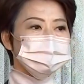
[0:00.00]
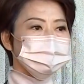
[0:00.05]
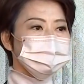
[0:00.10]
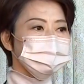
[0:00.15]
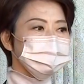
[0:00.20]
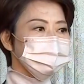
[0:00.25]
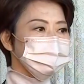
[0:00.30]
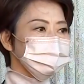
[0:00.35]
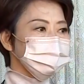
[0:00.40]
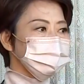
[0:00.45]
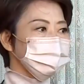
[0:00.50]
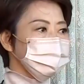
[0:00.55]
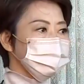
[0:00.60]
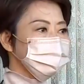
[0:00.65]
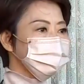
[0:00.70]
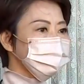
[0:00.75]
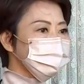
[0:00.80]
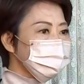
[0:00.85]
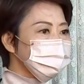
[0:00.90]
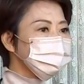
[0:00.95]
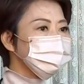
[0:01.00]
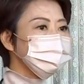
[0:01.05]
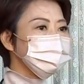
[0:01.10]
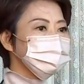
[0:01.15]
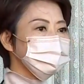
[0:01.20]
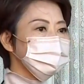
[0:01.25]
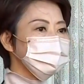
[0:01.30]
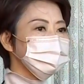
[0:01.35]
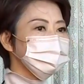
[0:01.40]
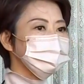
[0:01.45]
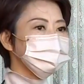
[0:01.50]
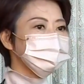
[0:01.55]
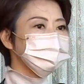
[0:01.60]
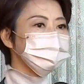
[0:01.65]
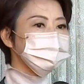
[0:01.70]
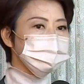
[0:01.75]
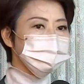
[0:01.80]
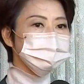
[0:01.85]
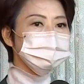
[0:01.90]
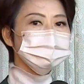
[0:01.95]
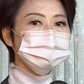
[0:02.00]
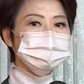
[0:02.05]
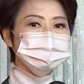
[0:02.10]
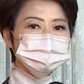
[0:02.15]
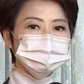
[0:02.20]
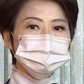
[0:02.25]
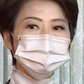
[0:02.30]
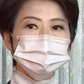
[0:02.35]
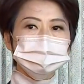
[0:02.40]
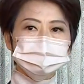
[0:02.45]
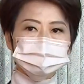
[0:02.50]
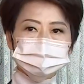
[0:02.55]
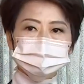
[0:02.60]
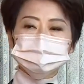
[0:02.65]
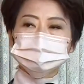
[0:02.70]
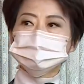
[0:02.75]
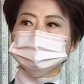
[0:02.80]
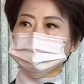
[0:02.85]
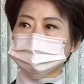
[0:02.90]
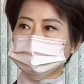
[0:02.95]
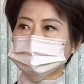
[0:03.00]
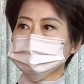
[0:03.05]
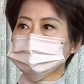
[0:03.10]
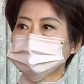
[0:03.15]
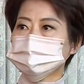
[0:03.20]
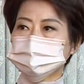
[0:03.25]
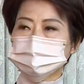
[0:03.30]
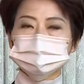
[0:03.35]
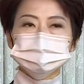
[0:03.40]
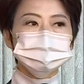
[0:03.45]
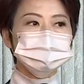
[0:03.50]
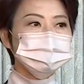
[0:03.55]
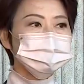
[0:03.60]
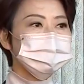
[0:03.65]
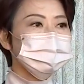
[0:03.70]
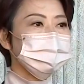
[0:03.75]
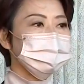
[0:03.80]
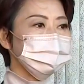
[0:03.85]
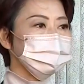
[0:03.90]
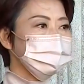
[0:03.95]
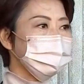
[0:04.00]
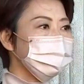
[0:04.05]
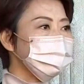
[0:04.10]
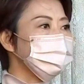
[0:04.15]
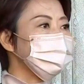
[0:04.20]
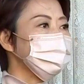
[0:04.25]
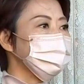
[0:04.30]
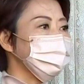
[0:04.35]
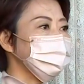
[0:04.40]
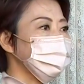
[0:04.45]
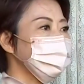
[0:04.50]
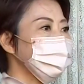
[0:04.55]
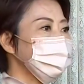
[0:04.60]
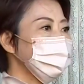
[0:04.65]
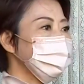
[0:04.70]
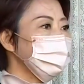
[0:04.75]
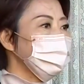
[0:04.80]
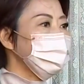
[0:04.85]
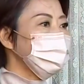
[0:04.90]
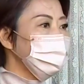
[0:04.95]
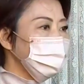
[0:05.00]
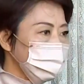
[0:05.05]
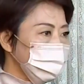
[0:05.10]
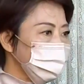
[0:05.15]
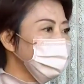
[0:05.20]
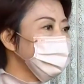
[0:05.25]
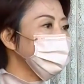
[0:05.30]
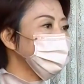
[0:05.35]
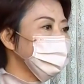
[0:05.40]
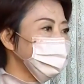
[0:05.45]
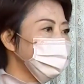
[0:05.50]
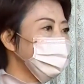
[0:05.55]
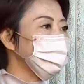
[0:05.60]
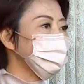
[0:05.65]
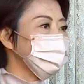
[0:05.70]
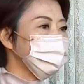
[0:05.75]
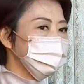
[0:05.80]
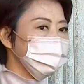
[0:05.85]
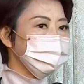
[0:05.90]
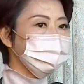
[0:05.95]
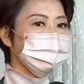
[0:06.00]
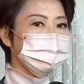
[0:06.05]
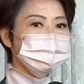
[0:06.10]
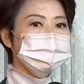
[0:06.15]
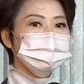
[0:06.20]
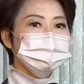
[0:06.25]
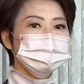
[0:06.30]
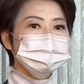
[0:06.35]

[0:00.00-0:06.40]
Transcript: 呃，我真的是不知道说他跟谁有接触哈，但是我真的不认识他，